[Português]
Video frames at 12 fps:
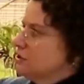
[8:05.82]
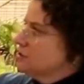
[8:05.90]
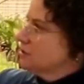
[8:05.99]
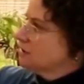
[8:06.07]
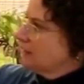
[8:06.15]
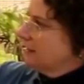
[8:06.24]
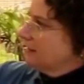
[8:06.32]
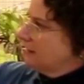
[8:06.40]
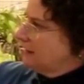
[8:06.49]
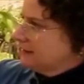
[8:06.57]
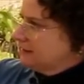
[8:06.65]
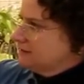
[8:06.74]
gente
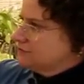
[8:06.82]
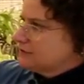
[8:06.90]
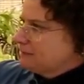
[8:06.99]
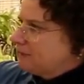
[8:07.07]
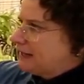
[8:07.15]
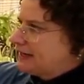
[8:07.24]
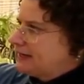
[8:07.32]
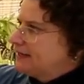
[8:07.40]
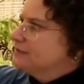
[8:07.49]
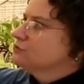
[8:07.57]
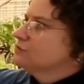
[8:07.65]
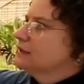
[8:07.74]
tem aqui
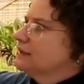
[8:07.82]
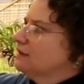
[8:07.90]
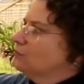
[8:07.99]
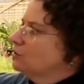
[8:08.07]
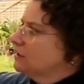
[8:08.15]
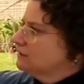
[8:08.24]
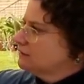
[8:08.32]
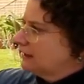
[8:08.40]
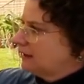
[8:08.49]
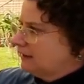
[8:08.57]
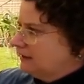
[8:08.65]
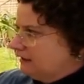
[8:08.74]
separado, né? O que
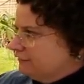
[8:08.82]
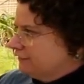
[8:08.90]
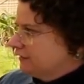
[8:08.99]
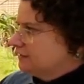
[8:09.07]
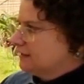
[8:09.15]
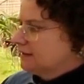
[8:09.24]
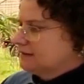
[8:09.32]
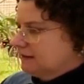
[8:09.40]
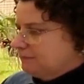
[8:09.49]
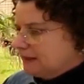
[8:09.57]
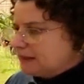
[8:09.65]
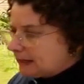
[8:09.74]
está à venda, ela
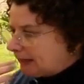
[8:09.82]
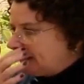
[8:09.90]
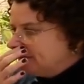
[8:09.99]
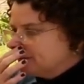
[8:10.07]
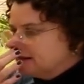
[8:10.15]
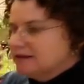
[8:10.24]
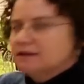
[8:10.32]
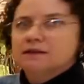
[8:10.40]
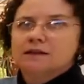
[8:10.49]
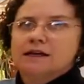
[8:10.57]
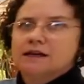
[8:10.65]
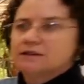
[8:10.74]
tá para cá.
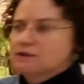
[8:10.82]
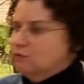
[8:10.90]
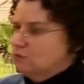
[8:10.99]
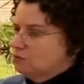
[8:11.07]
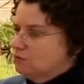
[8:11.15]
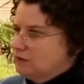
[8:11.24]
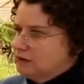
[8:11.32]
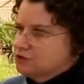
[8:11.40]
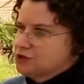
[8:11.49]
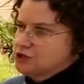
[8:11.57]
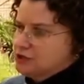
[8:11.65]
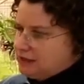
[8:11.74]
Né? Então a
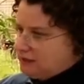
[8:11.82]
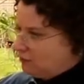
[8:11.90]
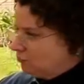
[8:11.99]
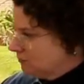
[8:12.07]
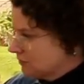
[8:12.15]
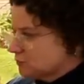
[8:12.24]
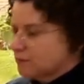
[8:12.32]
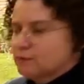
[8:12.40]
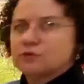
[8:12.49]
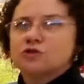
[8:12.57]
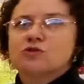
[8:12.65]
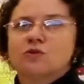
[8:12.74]
gente tem algumas
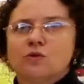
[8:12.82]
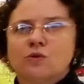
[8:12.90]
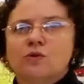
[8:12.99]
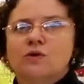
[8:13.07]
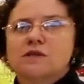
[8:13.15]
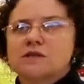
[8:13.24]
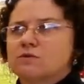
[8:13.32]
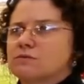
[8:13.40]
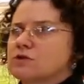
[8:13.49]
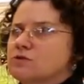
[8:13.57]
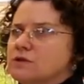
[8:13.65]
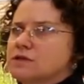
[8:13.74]
promoções,
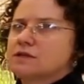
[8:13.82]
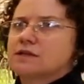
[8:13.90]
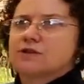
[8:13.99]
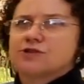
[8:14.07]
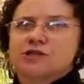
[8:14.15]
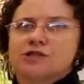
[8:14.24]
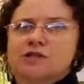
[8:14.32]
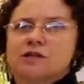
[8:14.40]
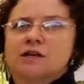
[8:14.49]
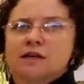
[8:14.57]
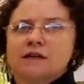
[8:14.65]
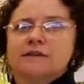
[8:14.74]
algumas coisas que a
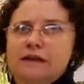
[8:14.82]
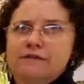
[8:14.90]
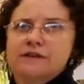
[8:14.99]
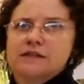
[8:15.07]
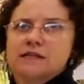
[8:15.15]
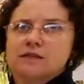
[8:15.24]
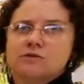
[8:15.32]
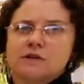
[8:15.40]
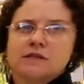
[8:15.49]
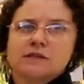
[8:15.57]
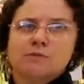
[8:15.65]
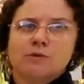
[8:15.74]
gente está fazendo
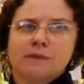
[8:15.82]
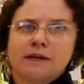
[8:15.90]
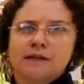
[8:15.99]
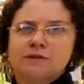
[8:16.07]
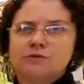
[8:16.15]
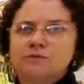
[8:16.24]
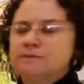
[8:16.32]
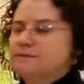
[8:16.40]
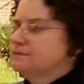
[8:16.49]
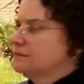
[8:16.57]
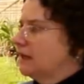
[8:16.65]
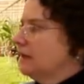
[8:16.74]
nesse momento,
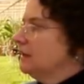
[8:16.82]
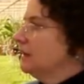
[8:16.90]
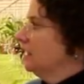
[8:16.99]
tá?